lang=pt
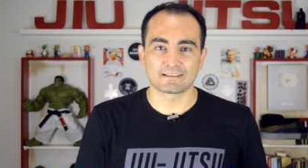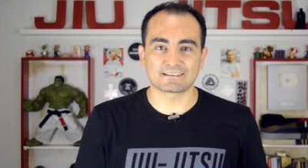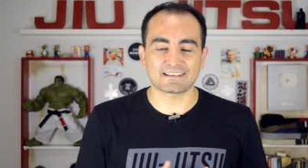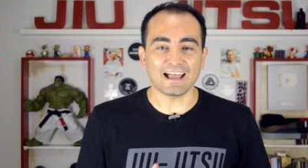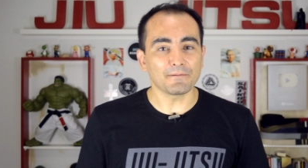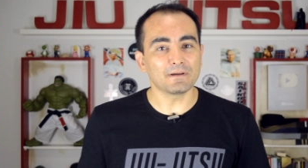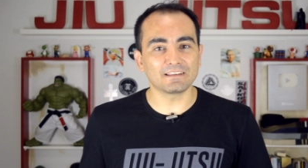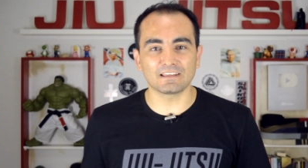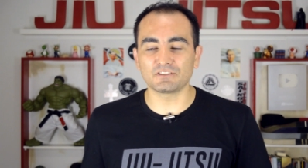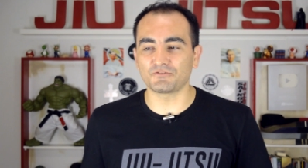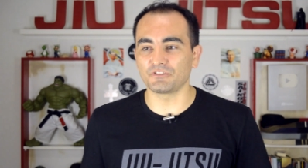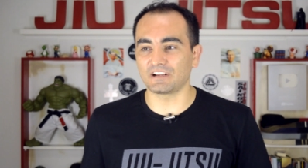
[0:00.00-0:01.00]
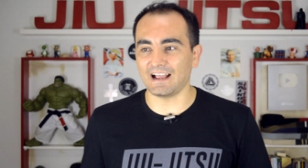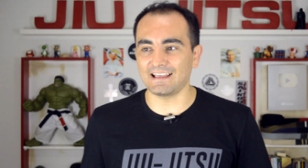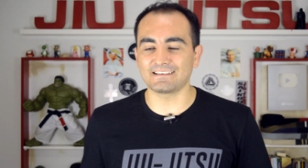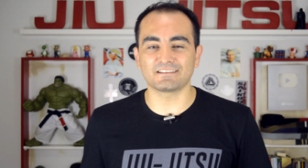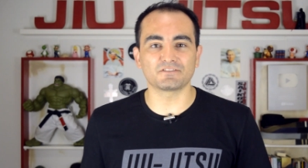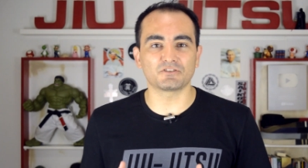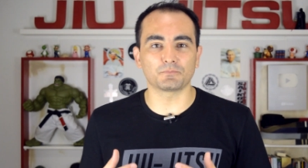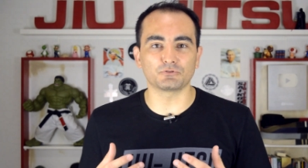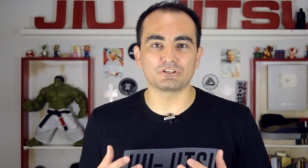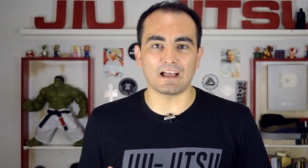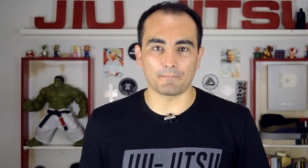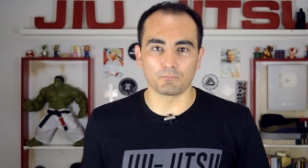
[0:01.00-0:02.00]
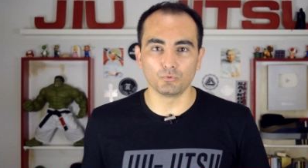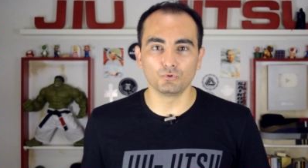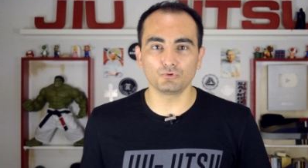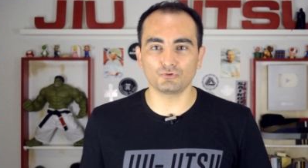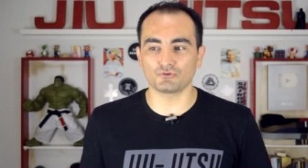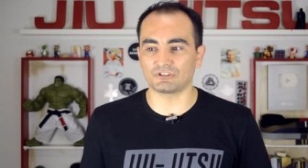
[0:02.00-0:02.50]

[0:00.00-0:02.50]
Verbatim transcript: Saiba identificar identificar esse tipo de abuso,